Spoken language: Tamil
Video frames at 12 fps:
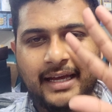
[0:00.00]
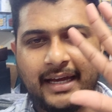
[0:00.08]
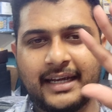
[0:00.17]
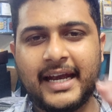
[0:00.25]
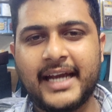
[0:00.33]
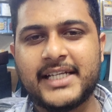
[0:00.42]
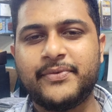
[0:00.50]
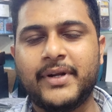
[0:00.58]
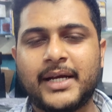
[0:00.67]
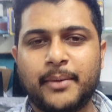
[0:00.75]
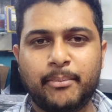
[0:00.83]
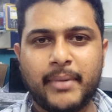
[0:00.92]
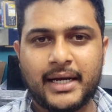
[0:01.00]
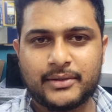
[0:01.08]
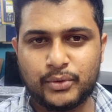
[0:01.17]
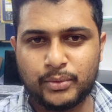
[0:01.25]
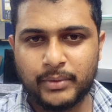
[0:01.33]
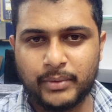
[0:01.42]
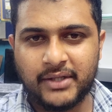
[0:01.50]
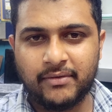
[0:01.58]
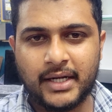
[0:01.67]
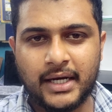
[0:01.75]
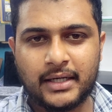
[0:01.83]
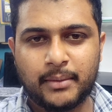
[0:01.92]
ஹே கைஸ் வெல்கம் பேக் டு மைதி
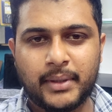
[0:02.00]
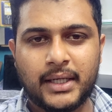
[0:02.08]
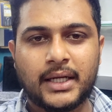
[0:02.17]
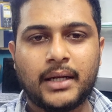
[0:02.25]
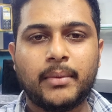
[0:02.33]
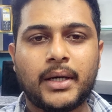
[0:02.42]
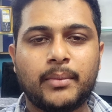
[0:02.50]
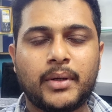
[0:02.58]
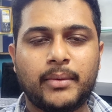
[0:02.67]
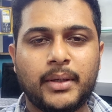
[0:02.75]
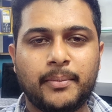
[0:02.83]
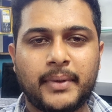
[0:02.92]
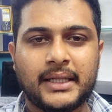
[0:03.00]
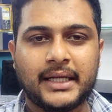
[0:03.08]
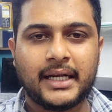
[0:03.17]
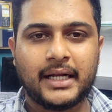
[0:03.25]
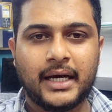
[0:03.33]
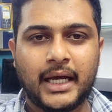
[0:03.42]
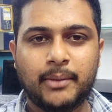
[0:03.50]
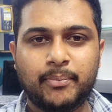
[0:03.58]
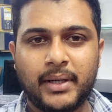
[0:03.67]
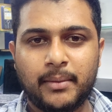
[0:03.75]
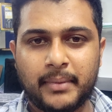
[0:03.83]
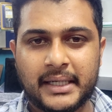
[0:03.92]
லேக் நம்ம என்ன பார்க்கணும் அப்படின்னு பார்த்தீங்கன்னா
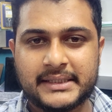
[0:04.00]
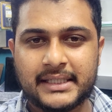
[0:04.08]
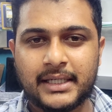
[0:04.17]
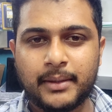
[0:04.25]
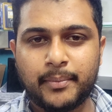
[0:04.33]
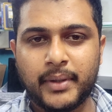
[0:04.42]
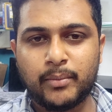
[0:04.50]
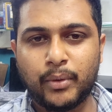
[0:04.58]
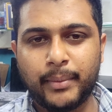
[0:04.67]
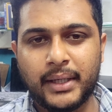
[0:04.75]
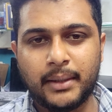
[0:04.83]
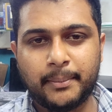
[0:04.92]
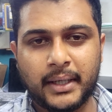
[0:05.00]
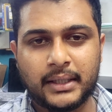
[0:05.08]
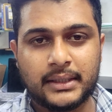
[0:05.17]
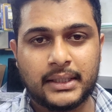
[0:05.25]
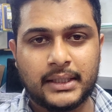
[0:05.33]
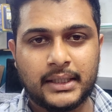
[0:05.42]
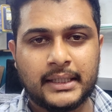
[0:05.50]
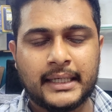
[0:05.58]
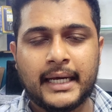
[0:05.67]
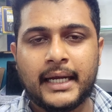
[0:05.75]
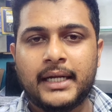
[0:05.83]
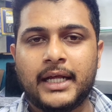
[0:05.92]
ஐபிஎல் மேட்சை எப்படி மொபைலில் பார்க்குறது
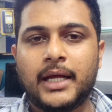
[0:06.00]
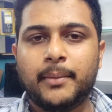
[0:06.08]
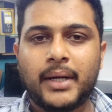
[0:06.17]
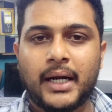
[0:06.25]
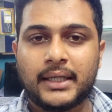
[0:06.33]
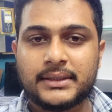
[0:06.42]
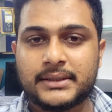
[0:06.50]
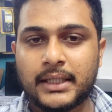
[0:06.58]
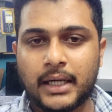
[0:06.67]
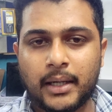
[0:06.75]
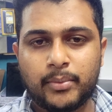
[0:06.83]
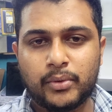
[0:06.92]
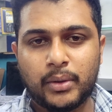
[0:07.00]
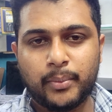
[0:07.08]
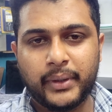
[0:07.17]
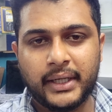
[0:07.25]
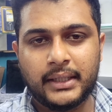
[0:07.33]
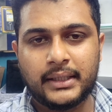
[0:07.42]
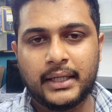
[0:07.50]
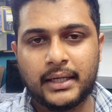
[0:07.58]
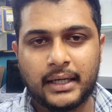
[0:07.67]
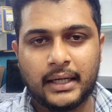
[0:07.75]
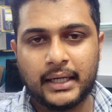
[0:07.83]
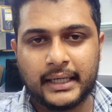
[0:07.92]
நிறைய பேர் ஹாட் ஸ்டார் ஆப்புக்குள்ளே போயிட்டு
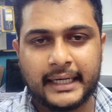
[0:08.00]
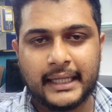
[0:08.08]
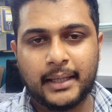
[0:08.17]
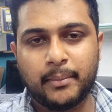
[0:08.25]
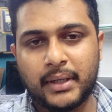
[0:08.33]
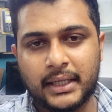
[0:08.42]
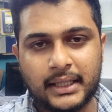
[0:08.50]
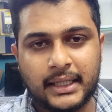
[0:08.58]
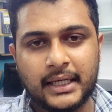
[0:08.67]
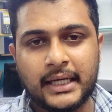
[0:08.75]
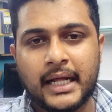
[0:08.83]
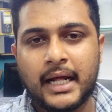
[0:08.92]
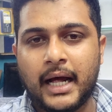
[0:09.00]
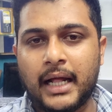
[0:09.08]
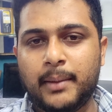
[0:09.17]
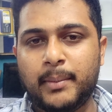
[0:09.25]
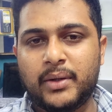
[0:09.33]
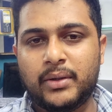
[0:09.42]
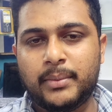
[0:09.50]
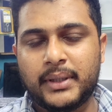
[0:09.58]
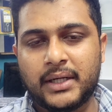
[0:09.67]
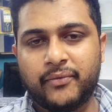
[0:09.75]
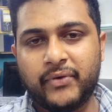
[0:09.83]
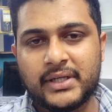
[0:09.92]
தேடுறாங்க கிடைக்க மாட்டேது அதே மாதிரி வந்து
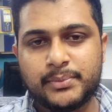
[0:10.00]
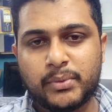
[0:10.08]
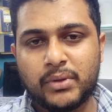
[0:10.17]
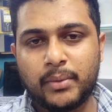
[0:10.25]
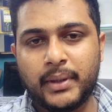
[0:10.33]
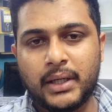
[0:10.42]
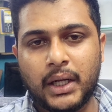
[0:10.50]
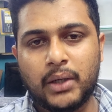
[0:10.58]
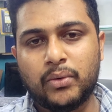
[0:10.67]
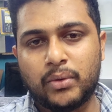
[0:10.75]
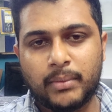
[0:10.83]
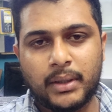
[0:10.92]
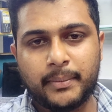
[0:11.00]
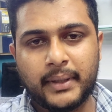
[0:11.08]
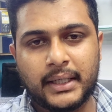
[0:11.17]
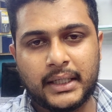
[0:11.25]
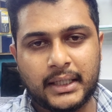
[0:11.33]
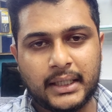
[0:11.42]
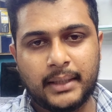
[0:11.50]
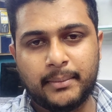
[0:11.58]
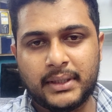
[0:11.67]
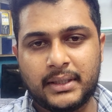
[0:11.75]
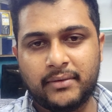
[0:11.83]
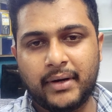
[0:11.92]
பார்த்தீங்கன்னா ஃபேஸ்புக்கில் போய் லைவ் வருமானு பார்க்குறாங்க
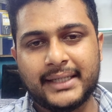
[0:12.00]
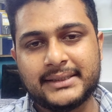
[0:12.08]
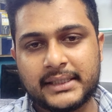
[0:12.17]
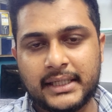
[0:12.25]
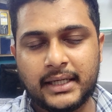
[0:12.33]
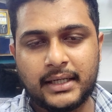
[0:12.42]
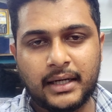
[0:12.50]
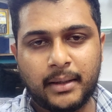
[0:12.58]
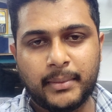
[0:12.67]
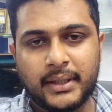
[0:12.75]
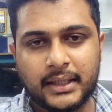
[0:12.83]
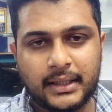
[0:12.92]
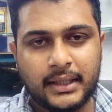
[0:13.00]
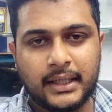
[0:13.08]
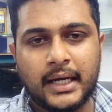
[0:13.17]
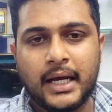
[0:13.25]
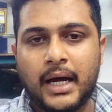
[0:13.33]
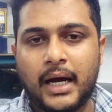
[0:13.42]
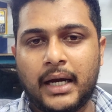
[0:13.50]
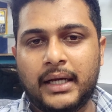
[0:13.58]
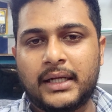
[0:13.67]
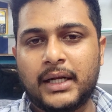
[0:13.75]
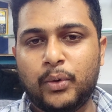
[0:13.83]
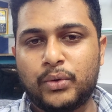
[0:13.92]
பட் வாய்ஸ் கிளியர் இல்லாமல் இருக்குது
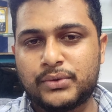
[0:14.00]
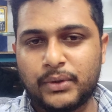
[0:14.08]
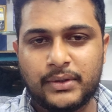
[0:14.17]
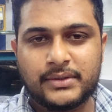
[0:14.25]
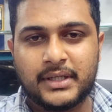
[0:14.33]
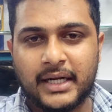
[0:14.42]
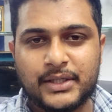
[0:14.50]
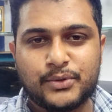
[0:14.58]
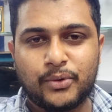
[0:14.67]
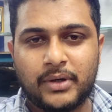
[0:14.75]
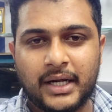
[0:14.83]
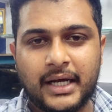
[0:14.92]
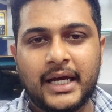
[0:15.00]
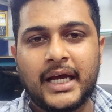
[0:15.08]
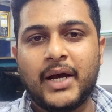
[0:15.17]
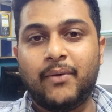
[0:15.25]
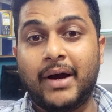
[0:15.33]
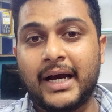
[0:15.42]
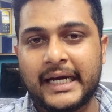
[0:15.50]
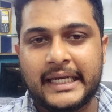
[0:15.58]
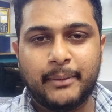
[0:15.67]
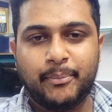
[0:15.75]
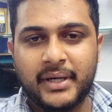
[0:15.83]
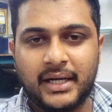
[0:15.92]
அதுக்கெலாம் ஒரு சொல்யூஷன் நான் சொல்கிறேன் வாங்க
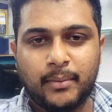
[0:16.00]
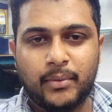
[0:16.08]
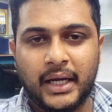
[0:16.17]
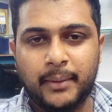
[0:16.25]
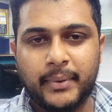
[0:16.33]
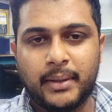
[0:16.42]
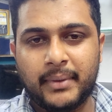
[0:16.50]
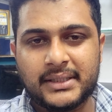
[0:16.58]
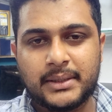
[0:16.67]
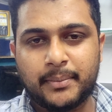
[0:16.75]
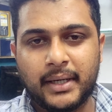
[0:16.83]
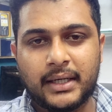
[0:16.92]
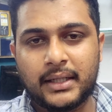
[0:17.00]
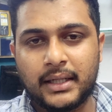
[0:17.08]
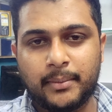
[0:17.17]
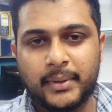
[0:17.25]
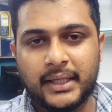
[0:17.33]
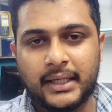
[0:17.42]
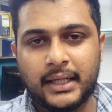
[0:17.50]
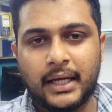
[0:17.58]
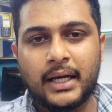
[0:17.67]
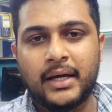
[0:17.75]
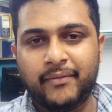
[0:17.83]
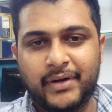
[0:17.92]
எப்படி நம்ம ஐபிஎல் மேட்சை பார்க்குறது அப்படிங்கிறத
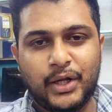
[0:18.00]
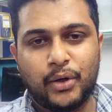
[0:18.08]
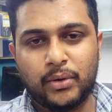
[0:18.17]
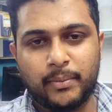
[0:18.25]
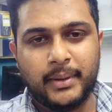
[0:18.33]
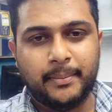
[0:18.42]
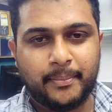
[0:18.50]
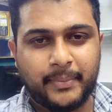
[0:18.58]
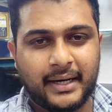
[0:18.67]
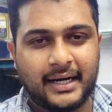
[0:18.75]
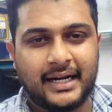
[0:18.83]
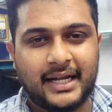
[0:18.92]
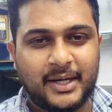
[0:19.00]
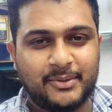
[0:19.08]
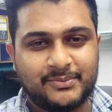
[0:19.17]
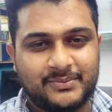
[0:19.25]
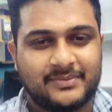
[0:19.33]
வீடியோக்குள்ளே போய் பார்க்கலாம்